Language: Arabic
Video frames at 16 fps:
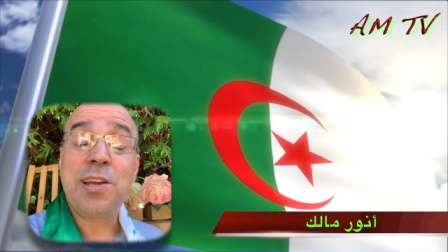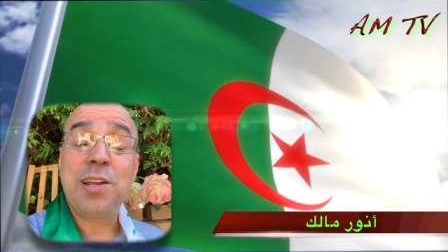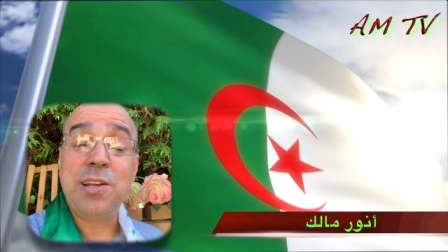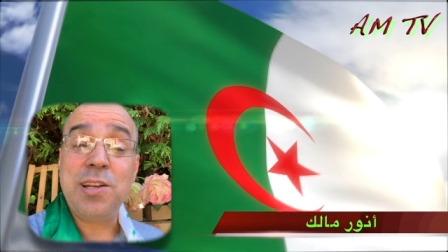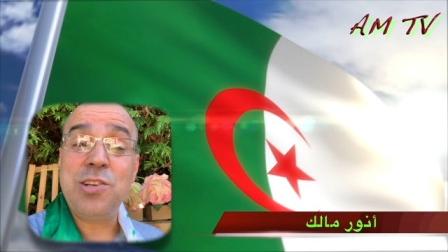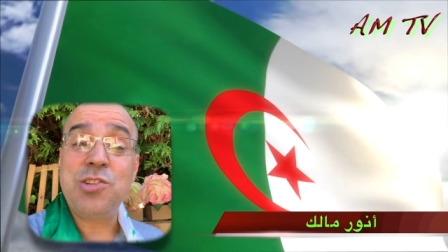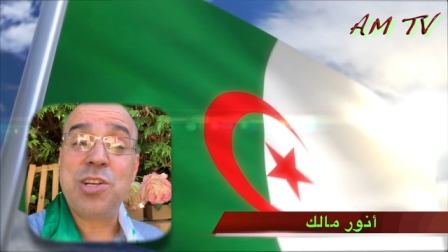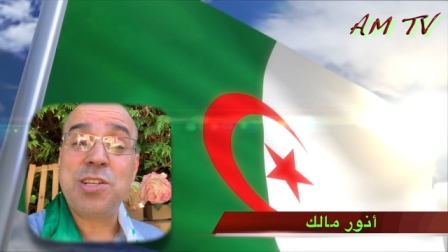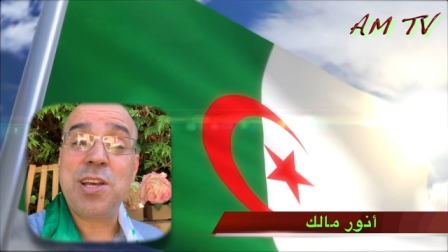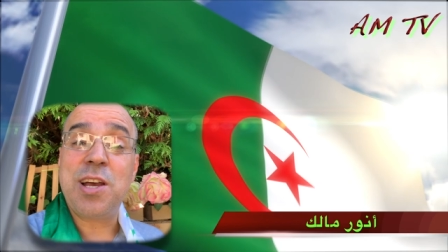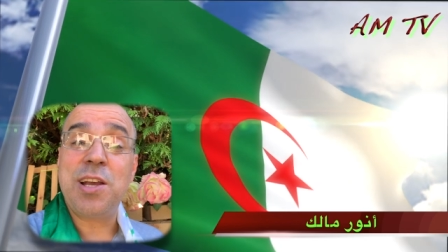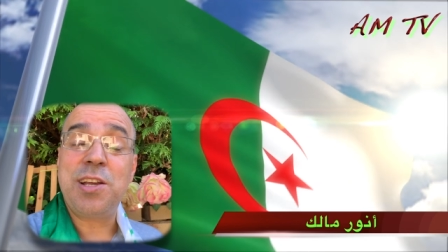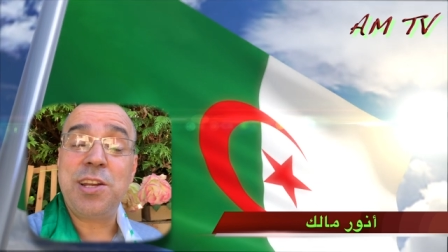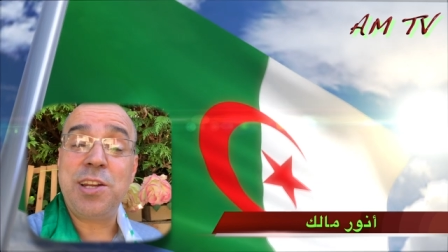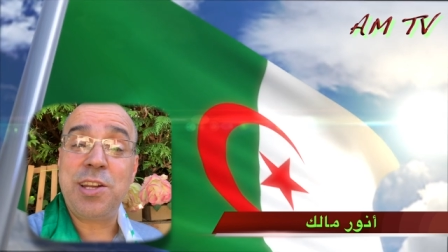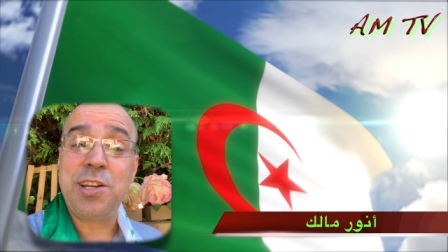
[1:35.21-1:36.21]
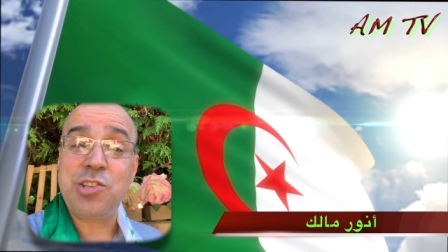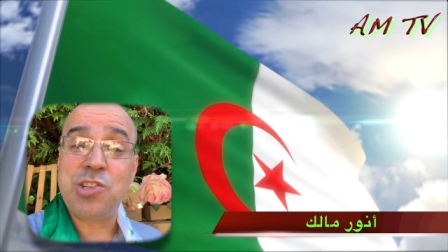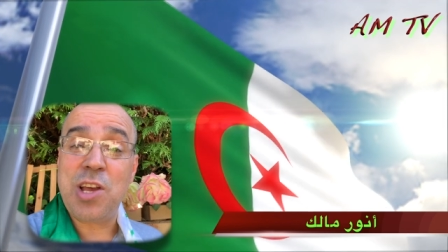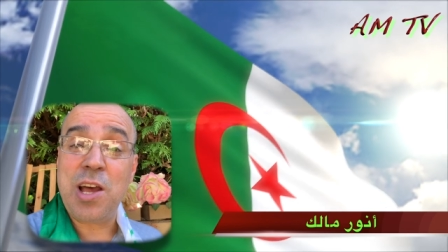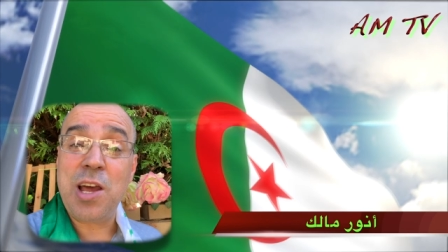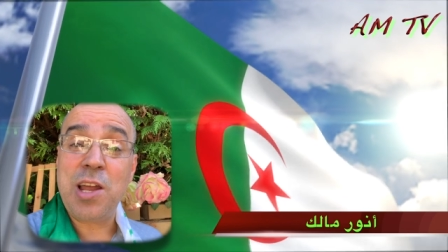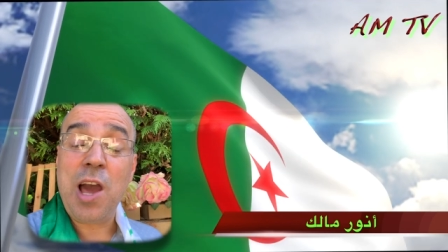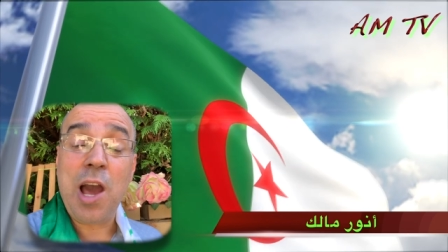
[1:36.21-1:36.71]
للجزائر
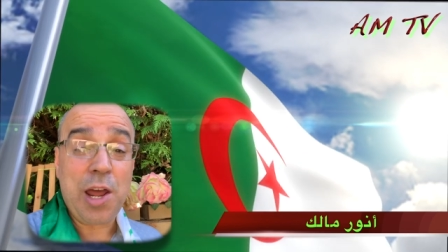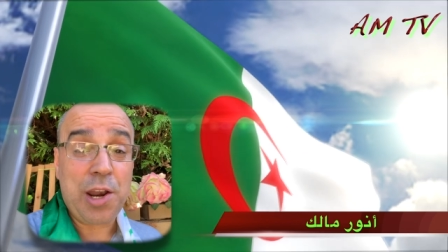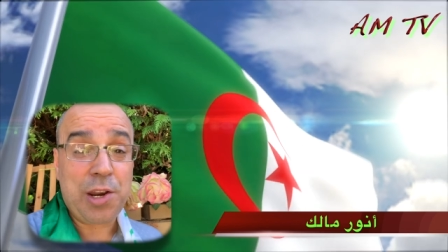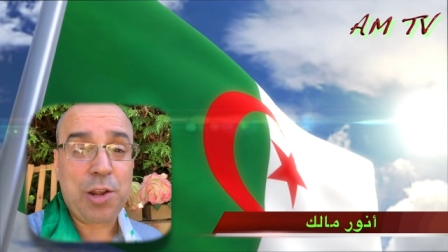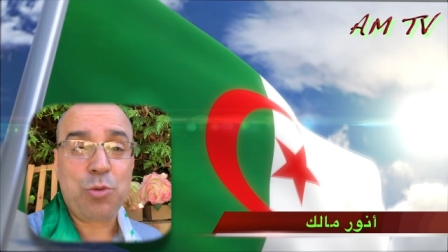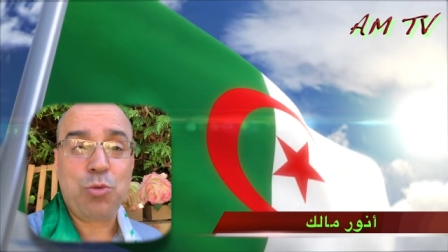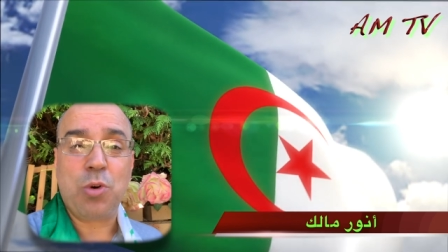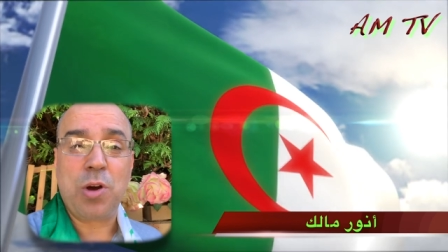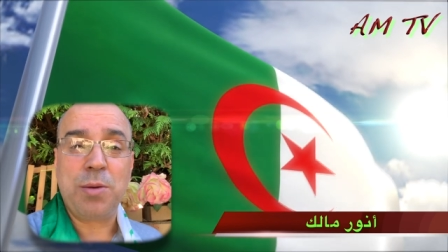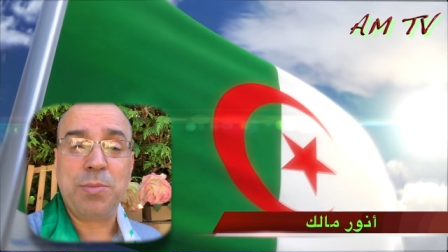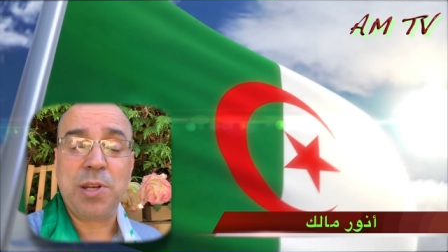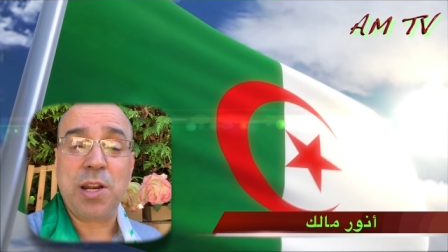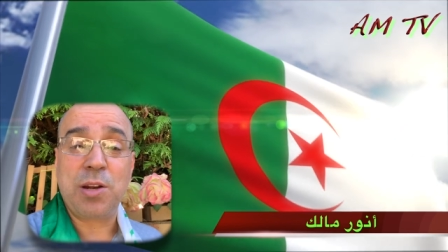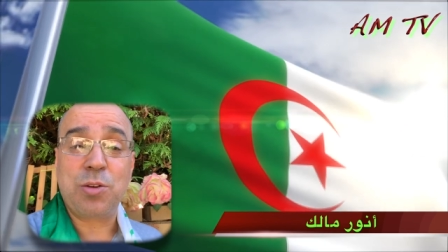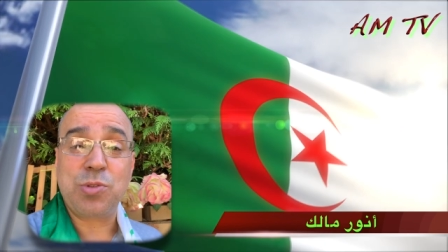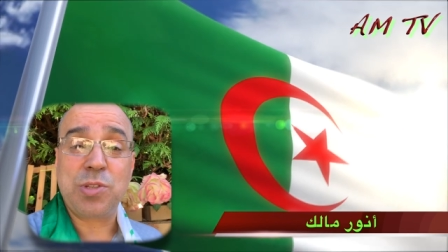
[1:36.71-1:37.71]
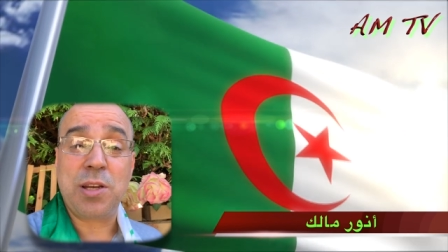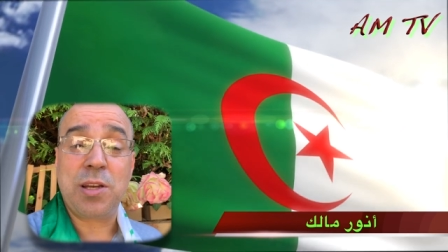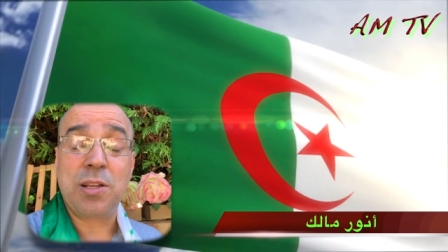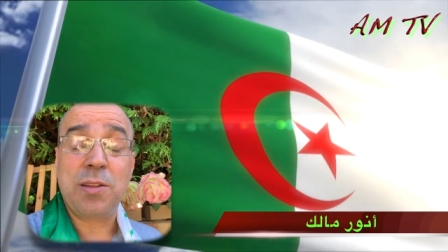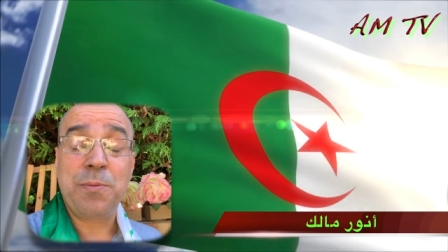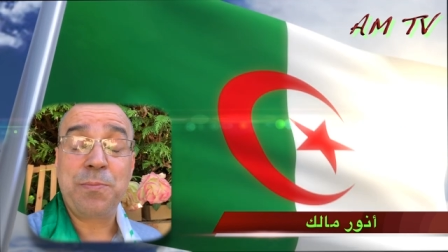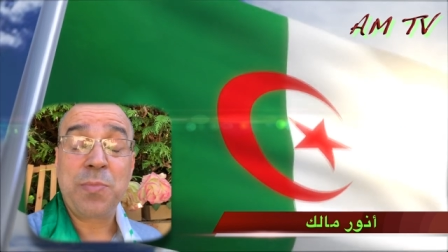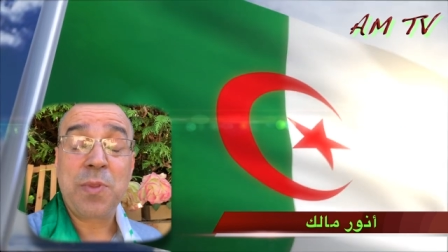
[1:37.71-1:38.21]
رجال حرروها من الغزاة
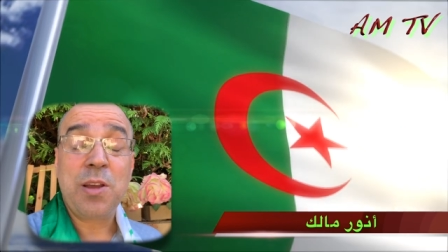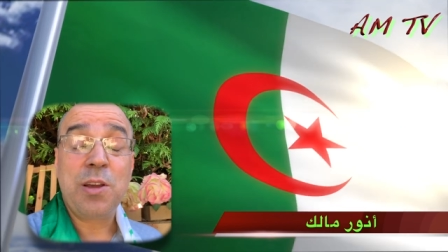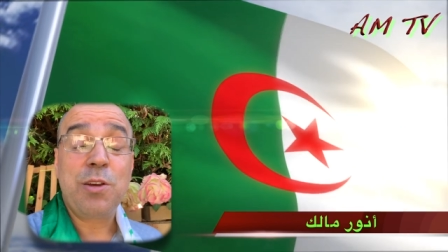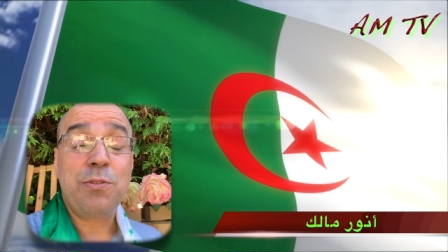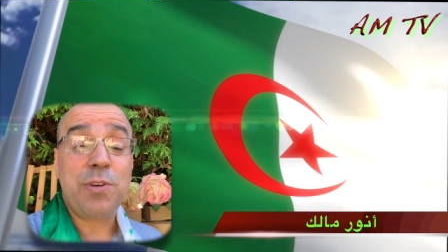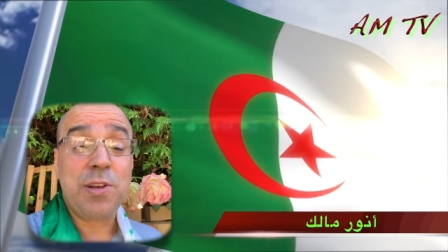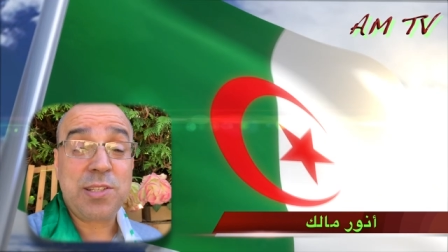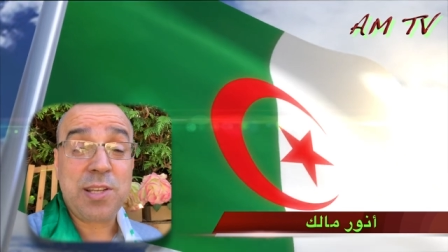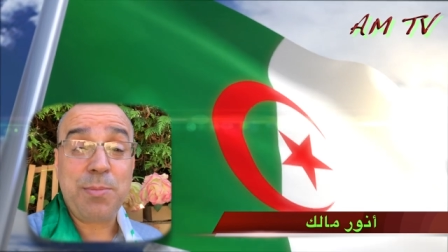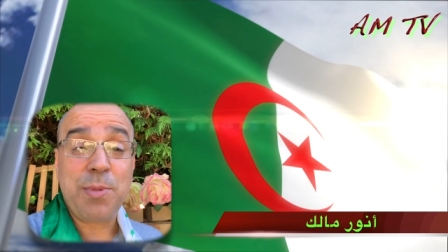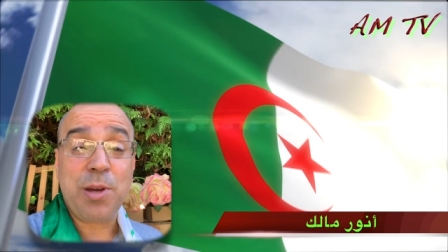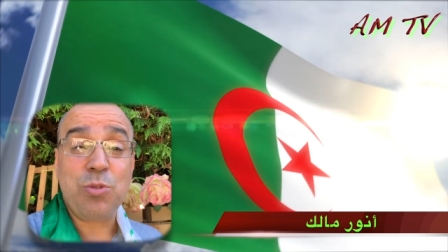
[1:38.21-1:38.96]
فزمن